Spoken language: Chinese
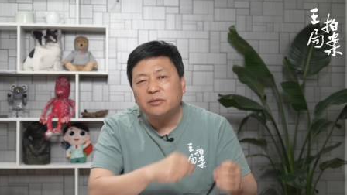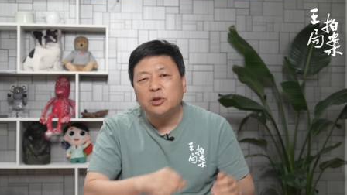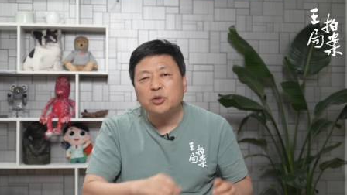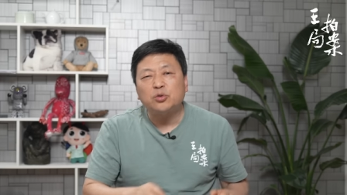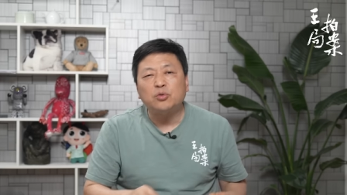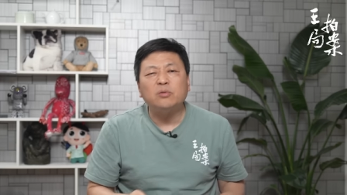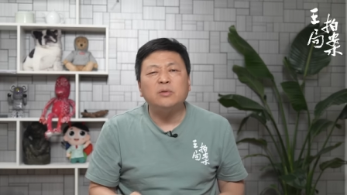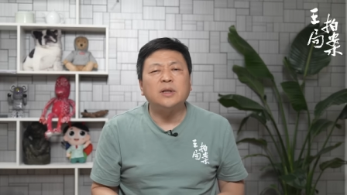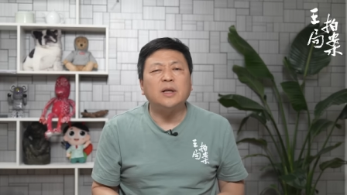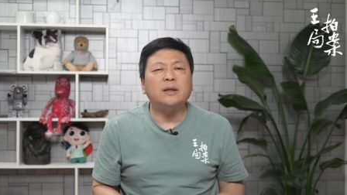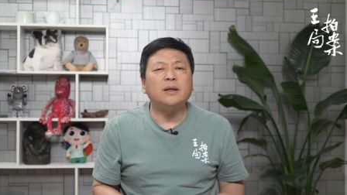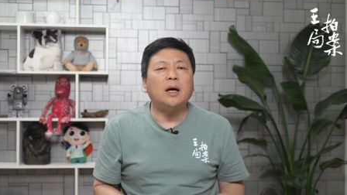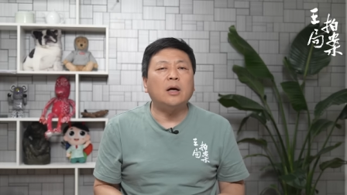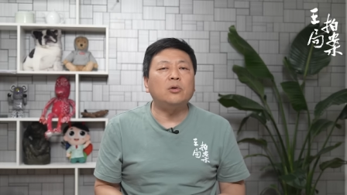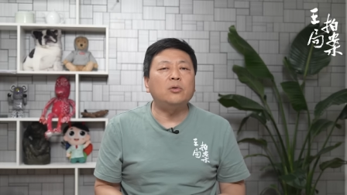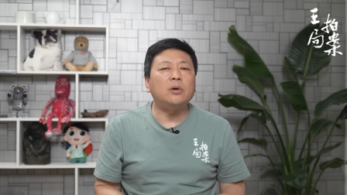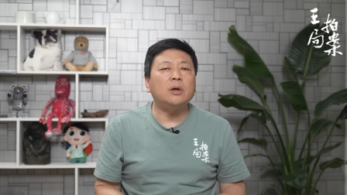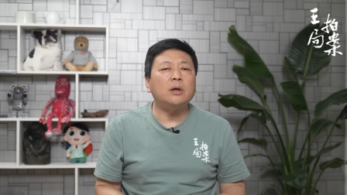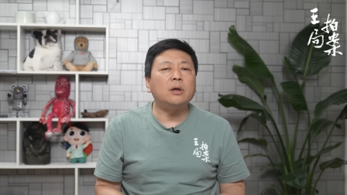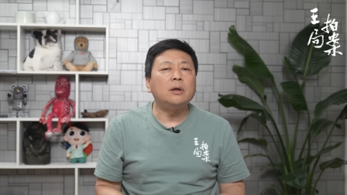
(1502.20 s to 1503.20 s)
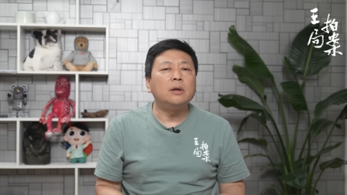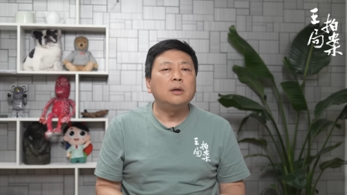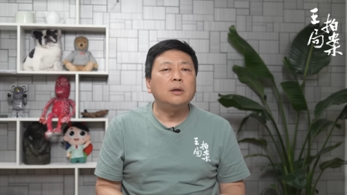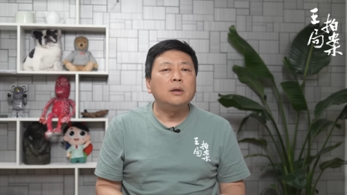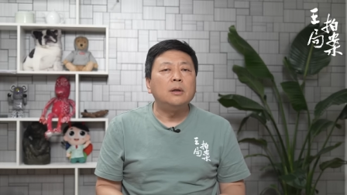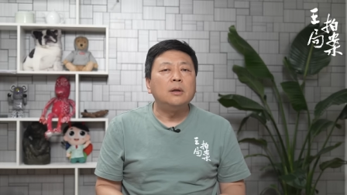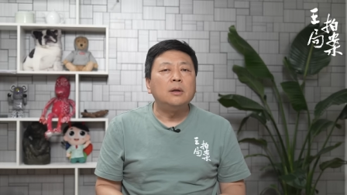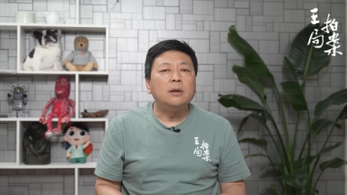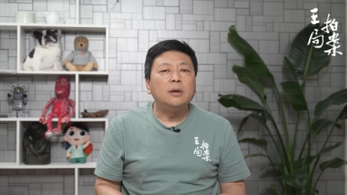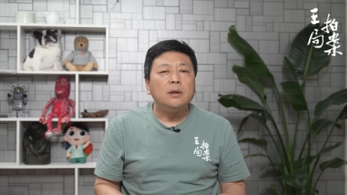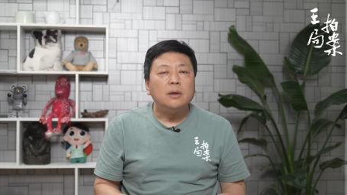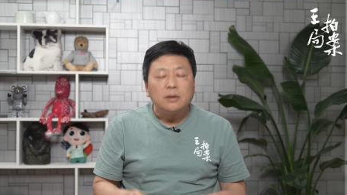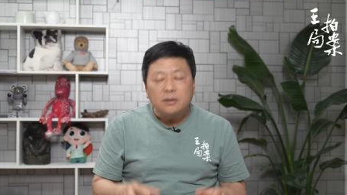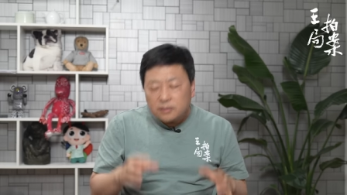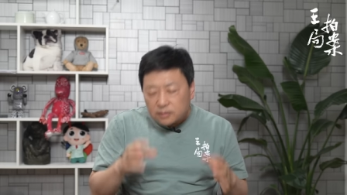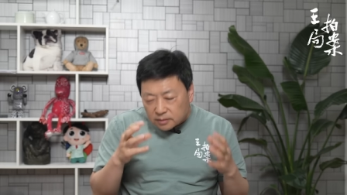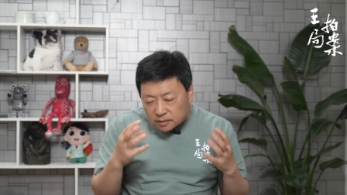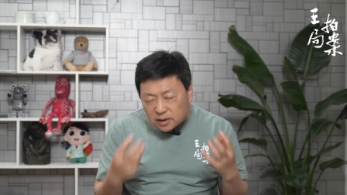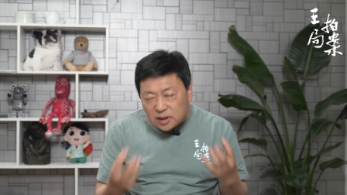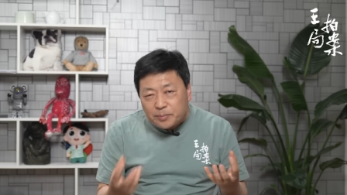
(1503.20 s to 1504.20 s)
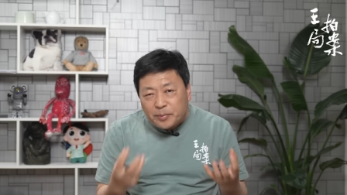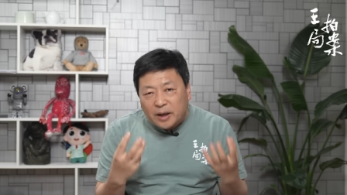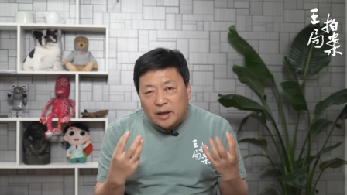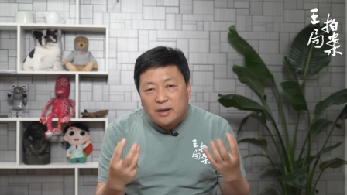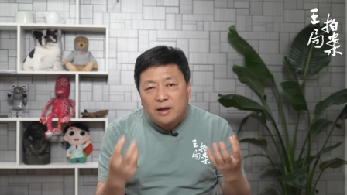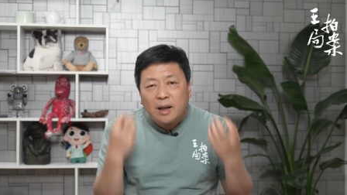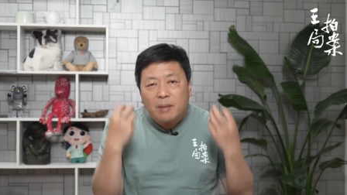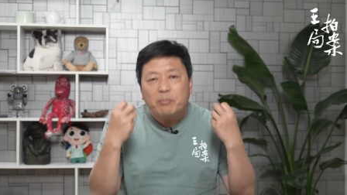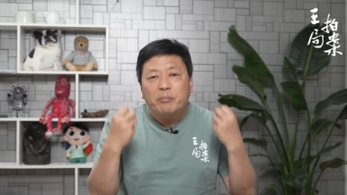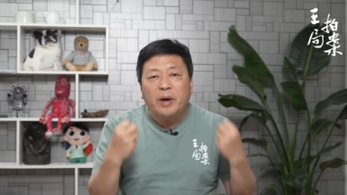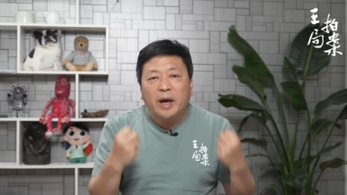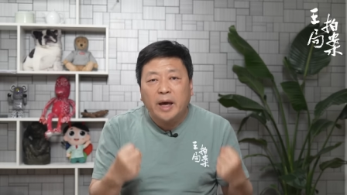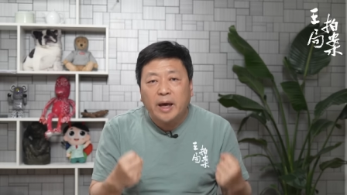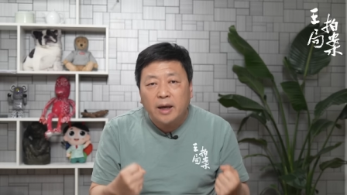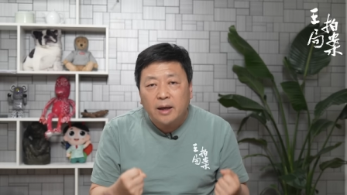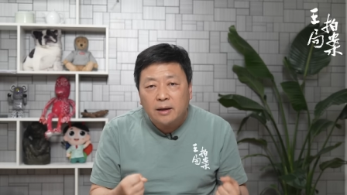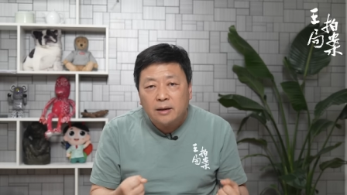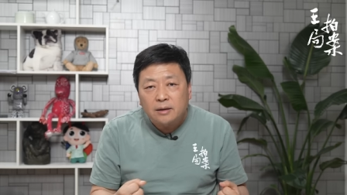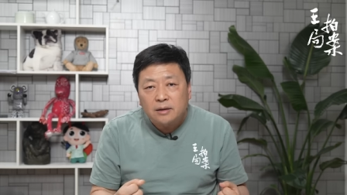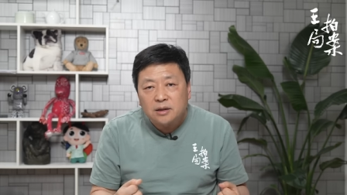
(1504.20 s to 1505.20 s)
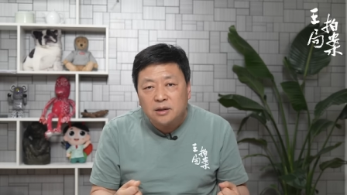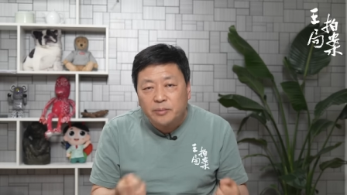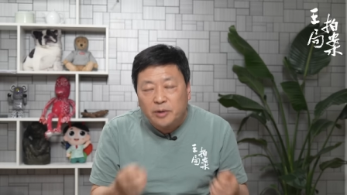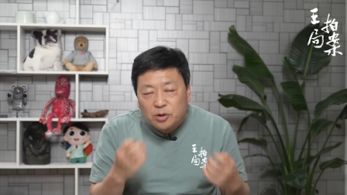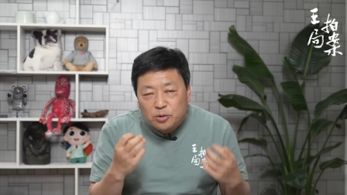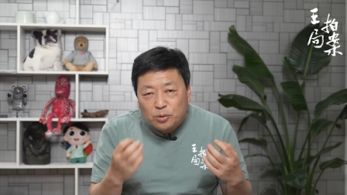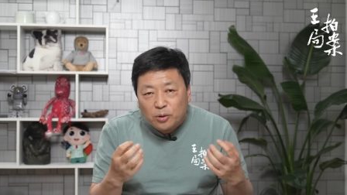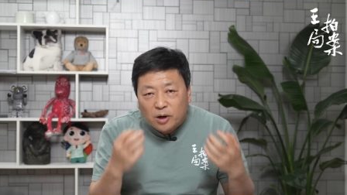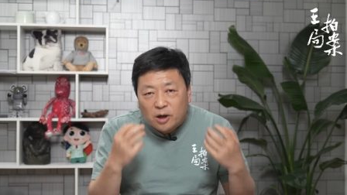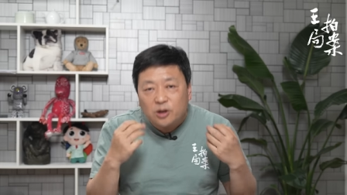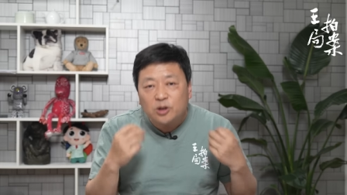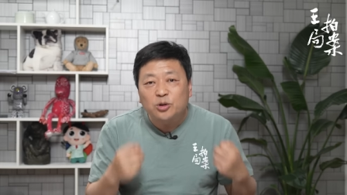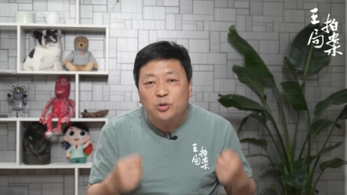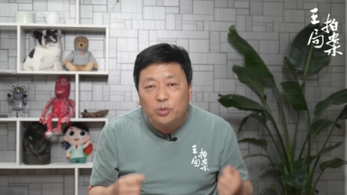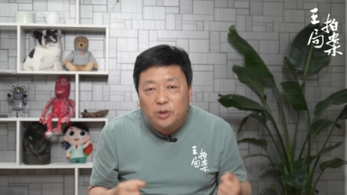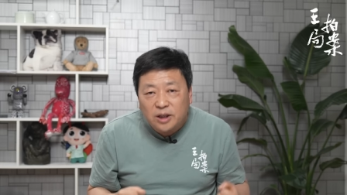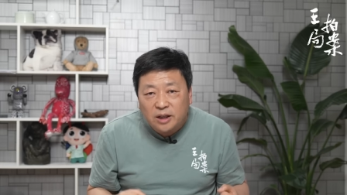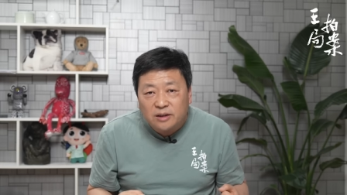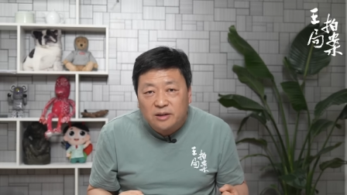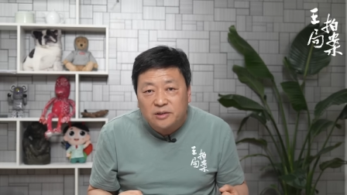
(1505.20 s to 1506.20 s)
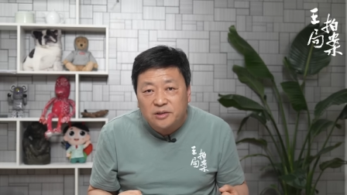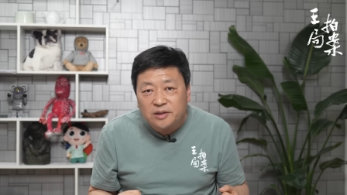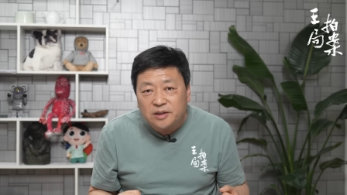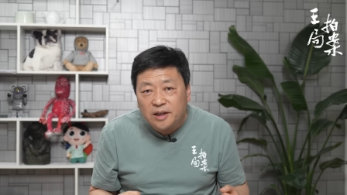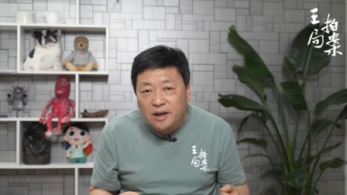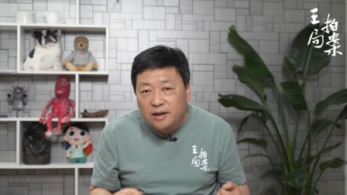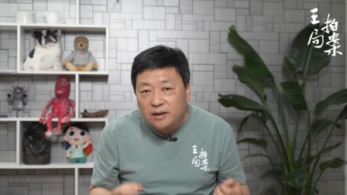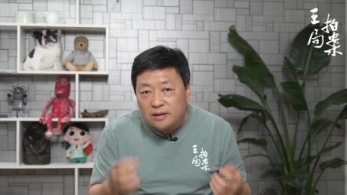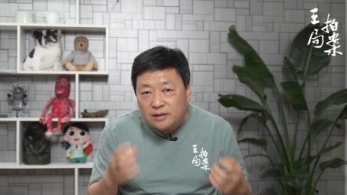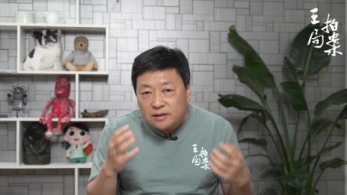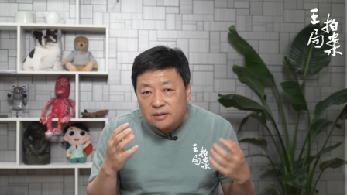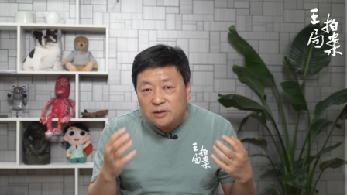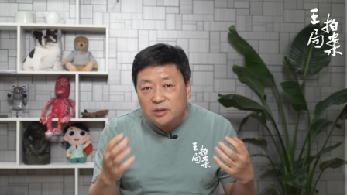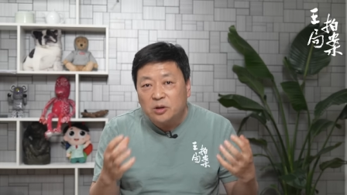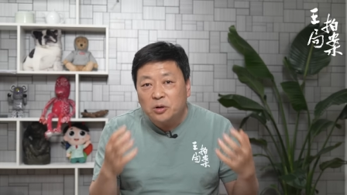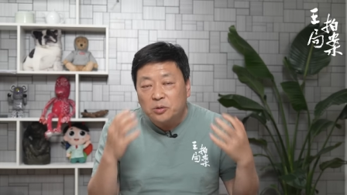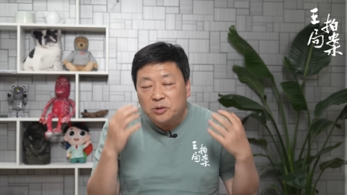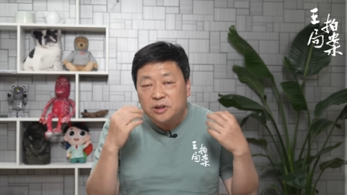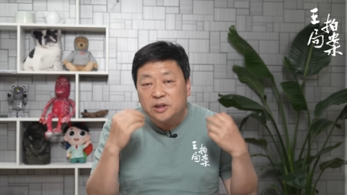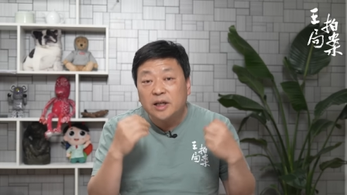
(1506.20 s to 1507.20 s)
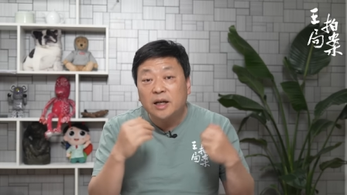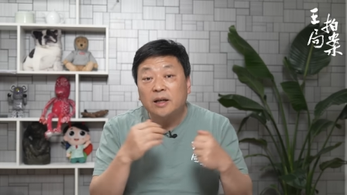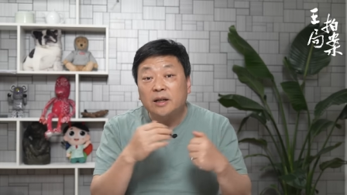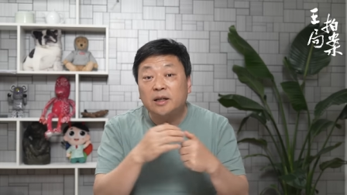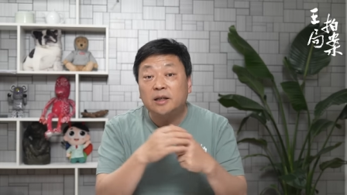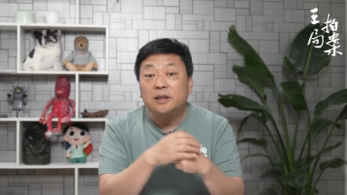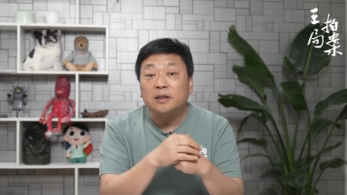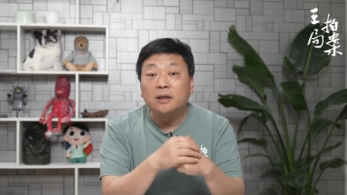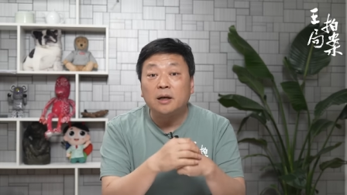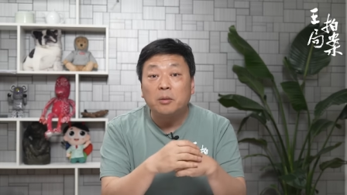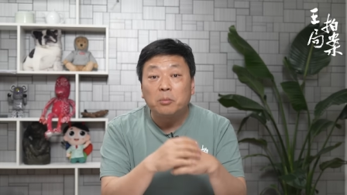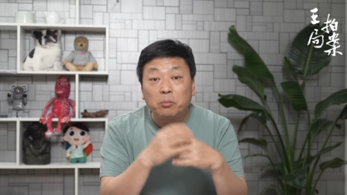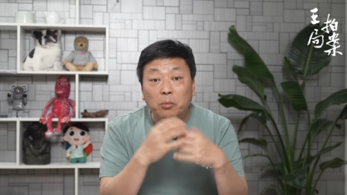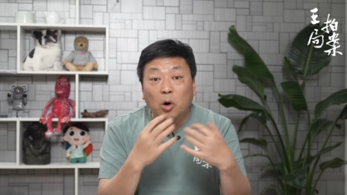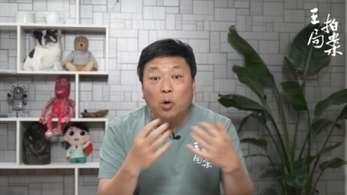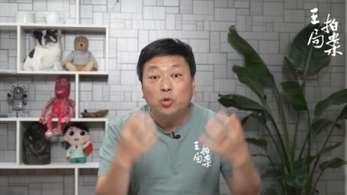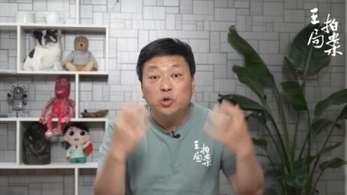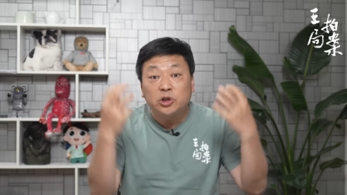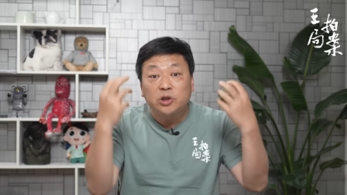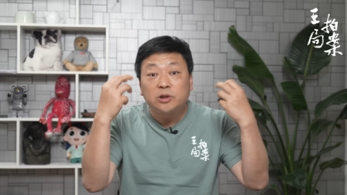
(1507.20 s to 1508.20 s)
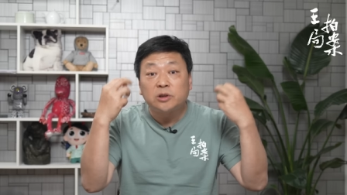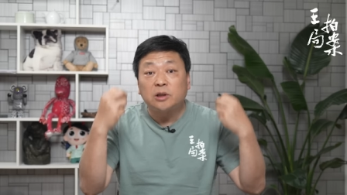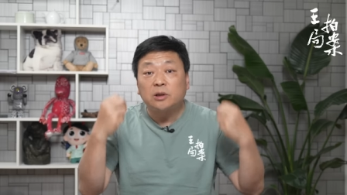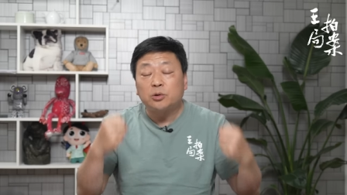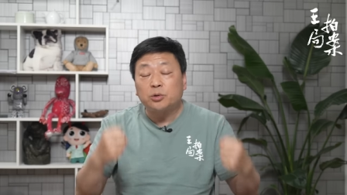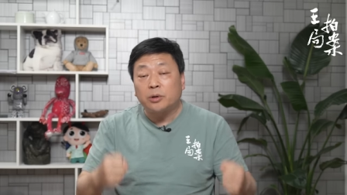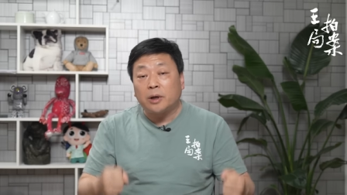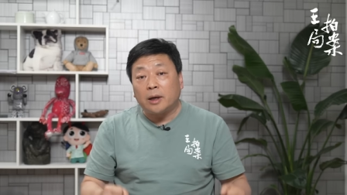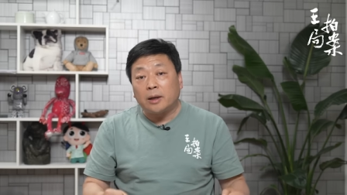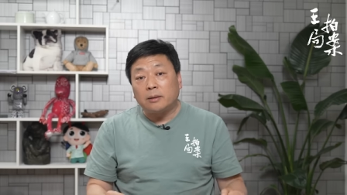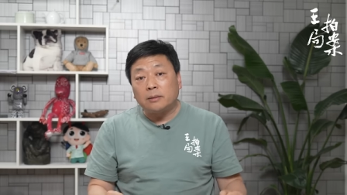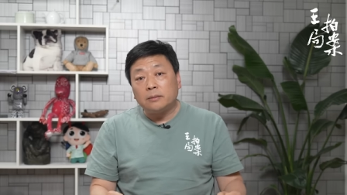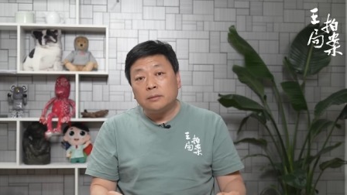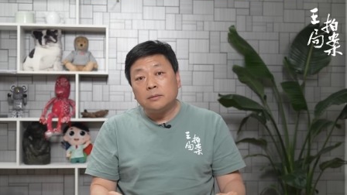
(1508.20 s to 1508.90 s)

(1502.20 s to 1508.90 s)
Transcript: 为雄才大略。一把烂牌是吧？用二十多年的时间能够建立一个毛氏政权，